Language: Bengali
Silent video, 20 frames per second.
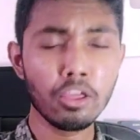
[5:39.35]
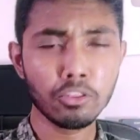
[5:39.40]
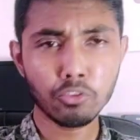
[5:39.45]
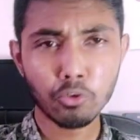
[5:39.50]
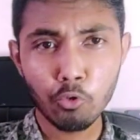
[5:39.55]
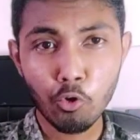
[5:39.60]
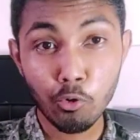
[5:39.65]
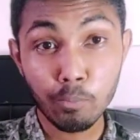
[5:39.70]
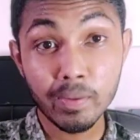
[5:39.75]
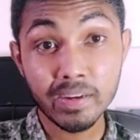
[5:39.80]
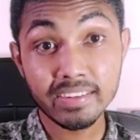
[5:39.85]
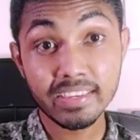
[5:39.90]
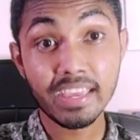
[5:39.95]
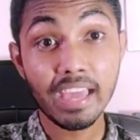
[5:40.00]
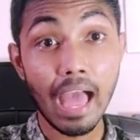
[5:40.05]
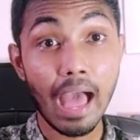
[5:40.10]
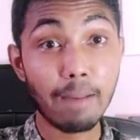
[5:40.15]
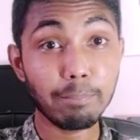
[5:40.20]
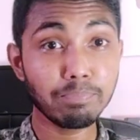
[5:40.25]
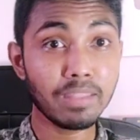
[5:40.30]
তো করবেন কি
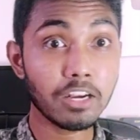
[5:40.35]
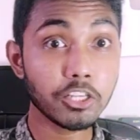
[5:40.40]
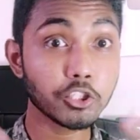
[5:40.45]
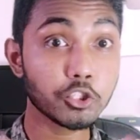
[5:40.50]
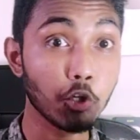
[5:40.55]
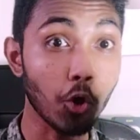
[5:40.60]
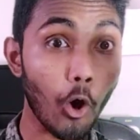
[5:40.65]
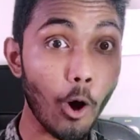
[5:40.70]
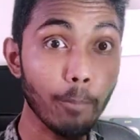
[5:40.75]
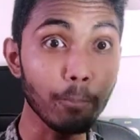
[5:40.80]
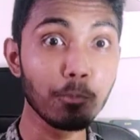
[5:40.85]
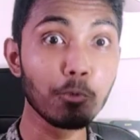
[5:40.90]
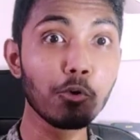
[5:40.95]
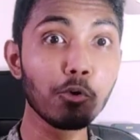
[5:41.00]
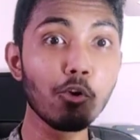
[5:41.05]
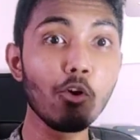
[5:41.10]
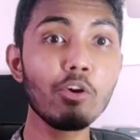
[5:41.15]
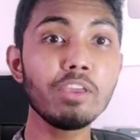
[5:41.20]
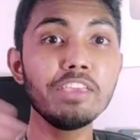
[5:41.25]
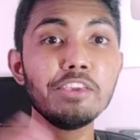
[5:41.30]
আপনারা
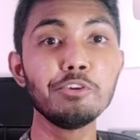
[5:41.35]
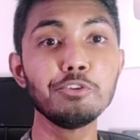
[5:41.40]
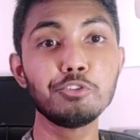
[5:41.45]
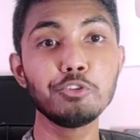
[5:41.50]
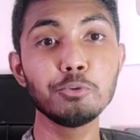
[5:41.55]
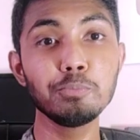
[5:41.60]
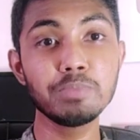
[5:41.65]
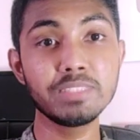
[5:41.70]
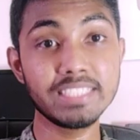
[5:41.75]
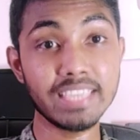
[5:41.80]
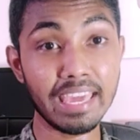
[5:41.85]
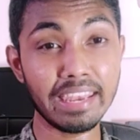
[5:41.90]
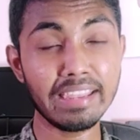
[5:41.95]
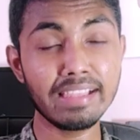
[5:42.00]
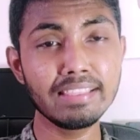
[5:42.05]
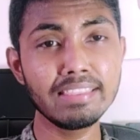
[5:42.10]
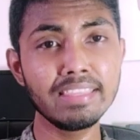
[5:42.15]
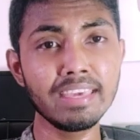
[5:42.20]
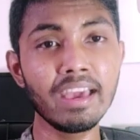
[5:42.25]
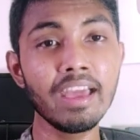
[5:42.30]
সবগুলো ইউটিউব
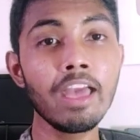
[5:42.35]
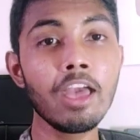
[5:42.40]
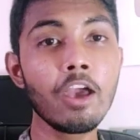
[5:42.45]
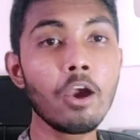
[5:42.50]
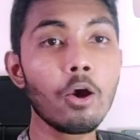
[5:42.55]
চ্যানেল দিয়ে